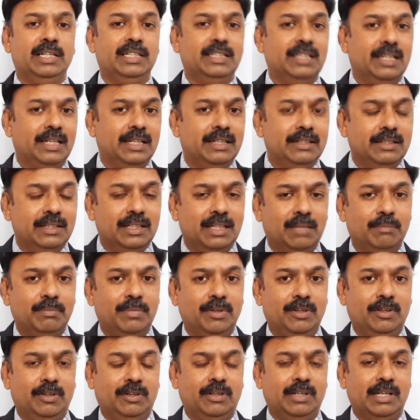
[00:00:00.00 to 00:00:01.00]
இதில் இருந்து
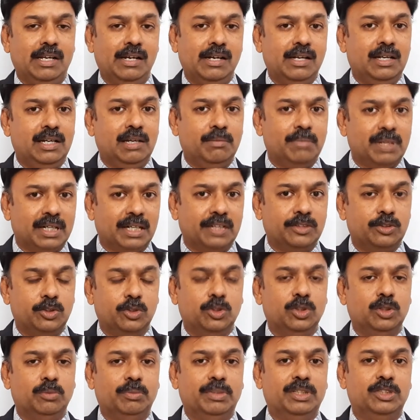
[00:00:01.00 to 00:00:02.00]
நம்ம என்ன நம்ம
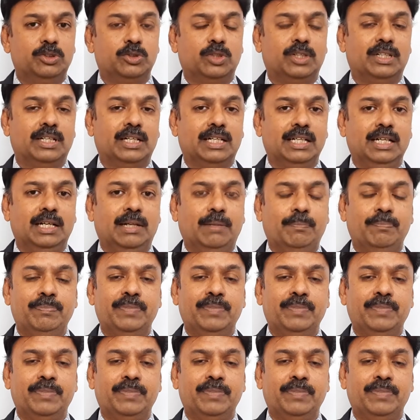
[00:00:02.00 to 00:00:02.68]
கற்றுக்கணும் அப்படின்னு சொன்னாக்கா